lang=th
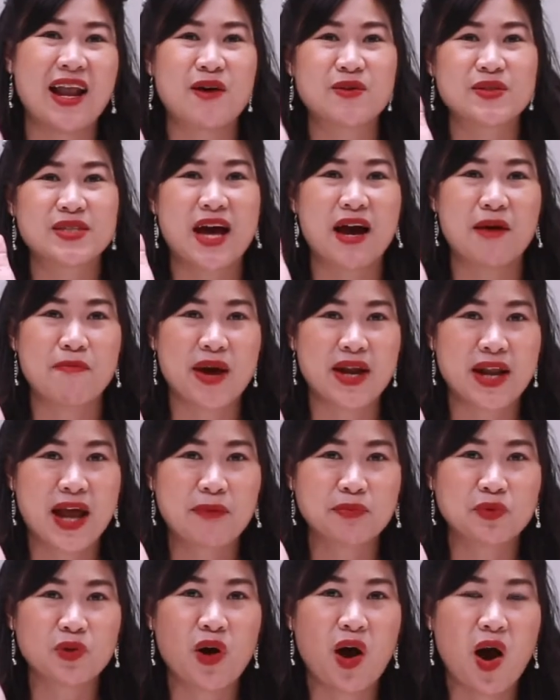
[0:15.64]
เราจะมา
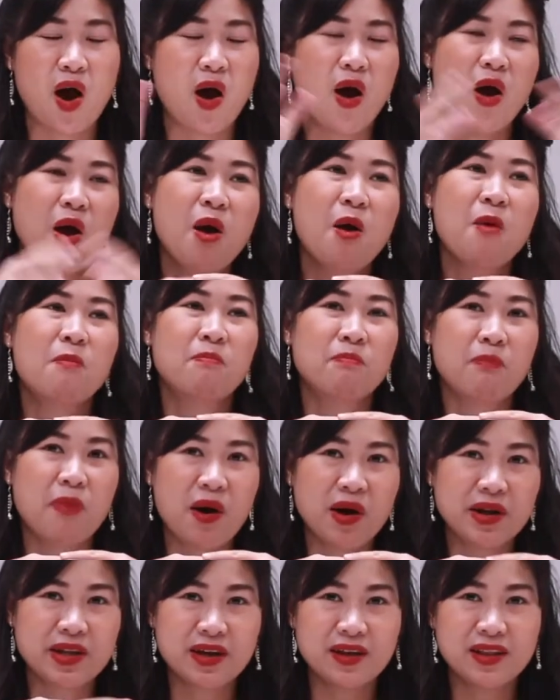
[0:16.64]
ทำตัวของโม
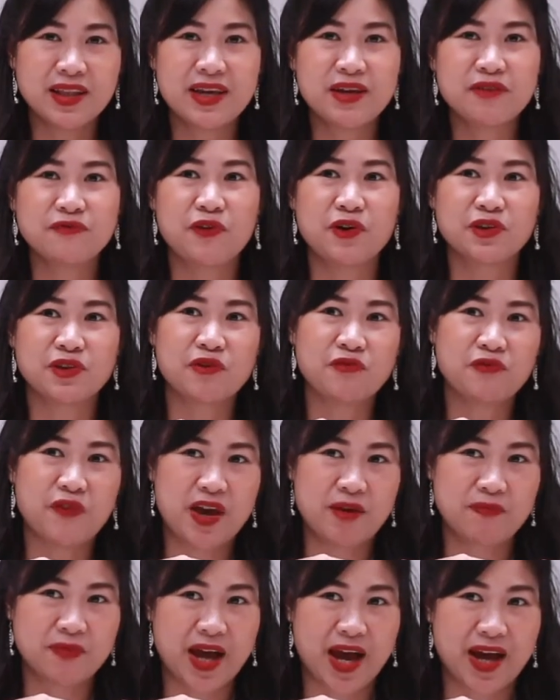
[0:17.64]
เดลลิ่งโฟโต้เฟ
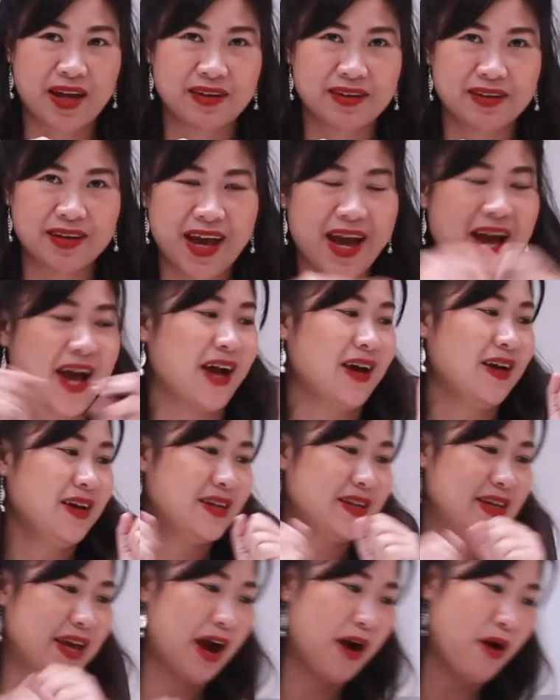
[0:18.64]
รมกันอ่ะ
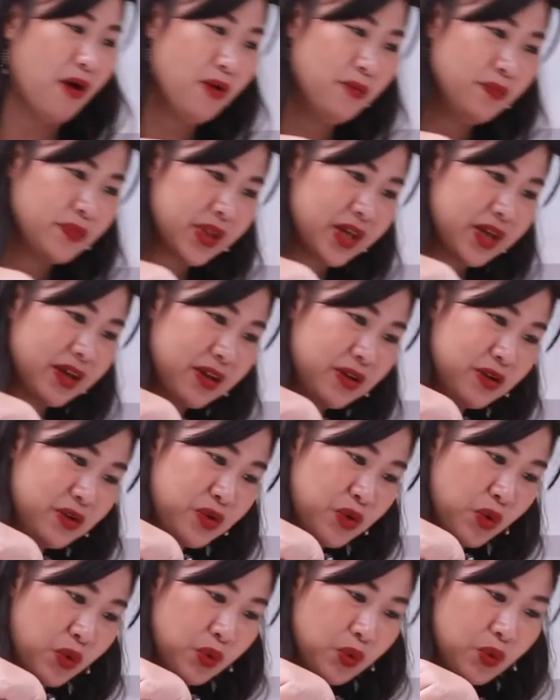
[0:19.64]
เดี๋ยว
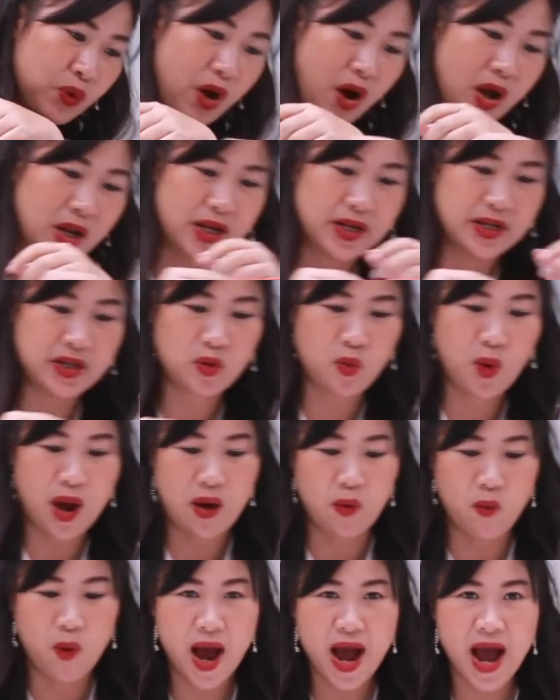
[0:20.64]
ดูก่อนเลยดีก
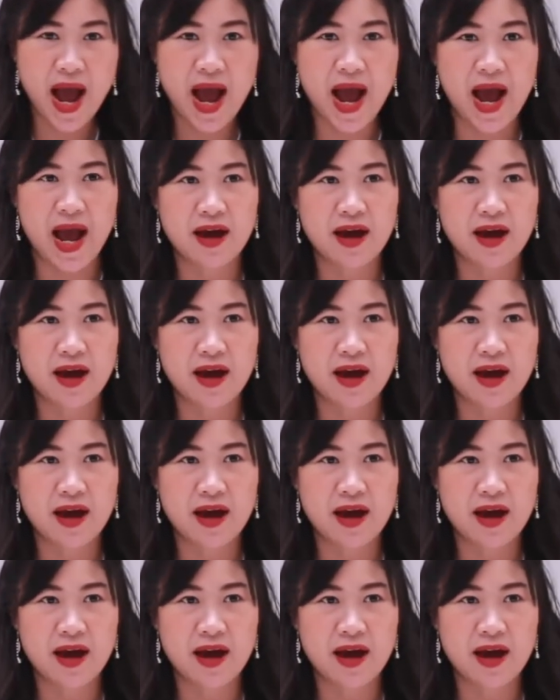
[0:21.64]
ว่าว่า